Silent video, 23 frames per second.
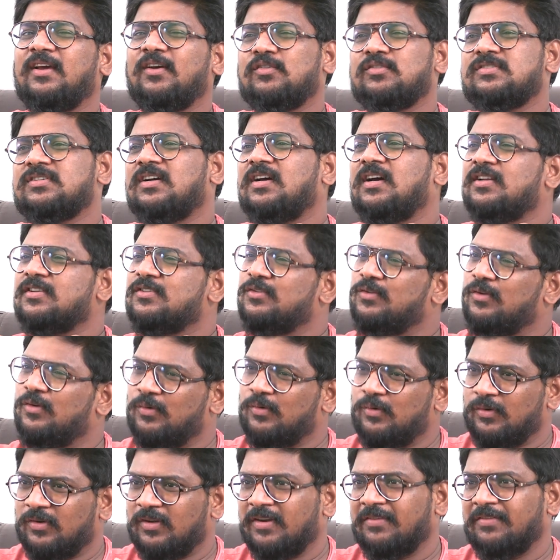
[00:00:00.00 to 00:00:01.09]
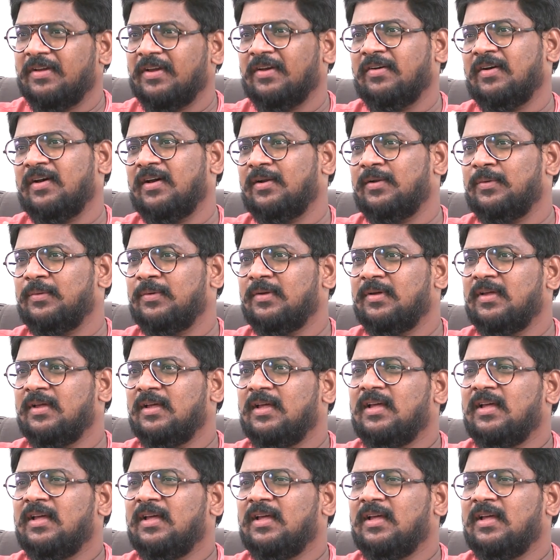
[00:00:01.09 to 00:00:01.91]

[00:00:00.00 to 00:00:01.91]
అంటే కొంచెం ఖర్చుతో కూడుకున్న వ్యవహారం